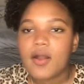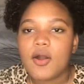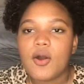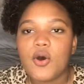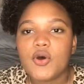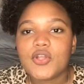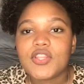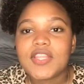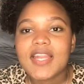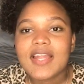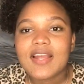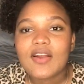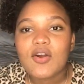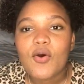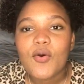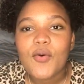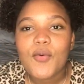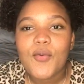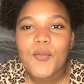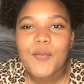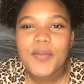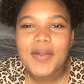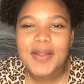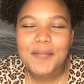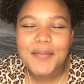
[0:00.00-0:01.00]
Otra
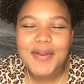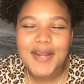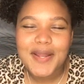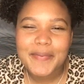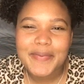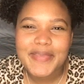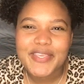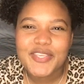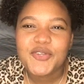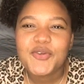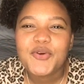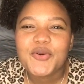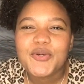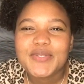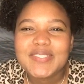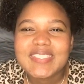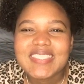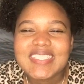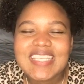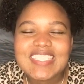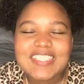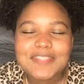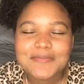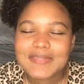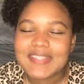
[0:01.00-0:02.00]
compra
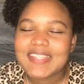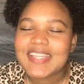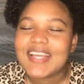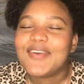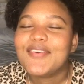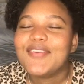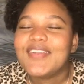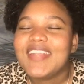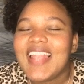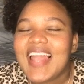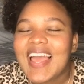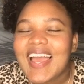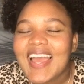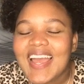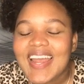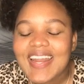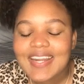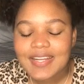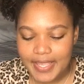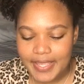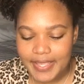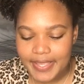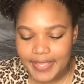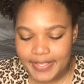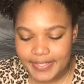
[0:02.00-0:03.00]
maravillosa,
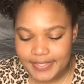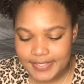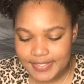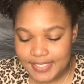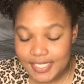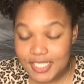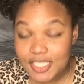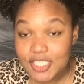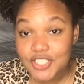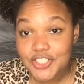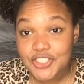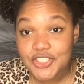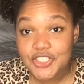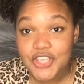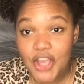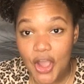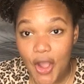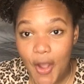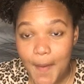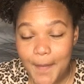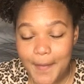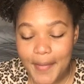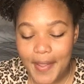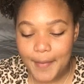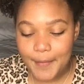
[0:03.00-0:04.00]
espectacular que hice
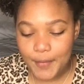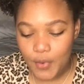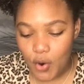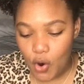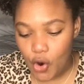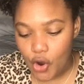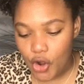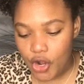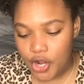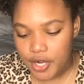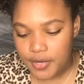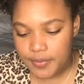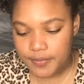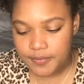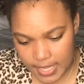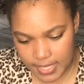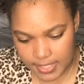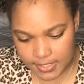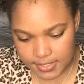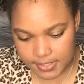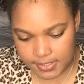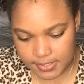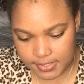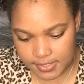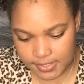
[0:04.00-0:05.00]
show mi amor,
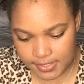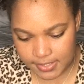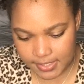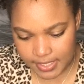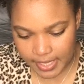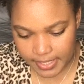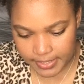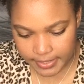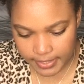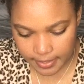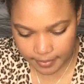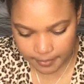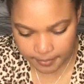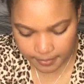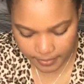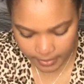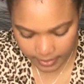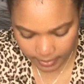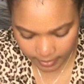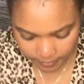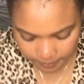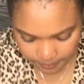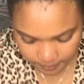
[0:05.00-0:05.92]
esencial también,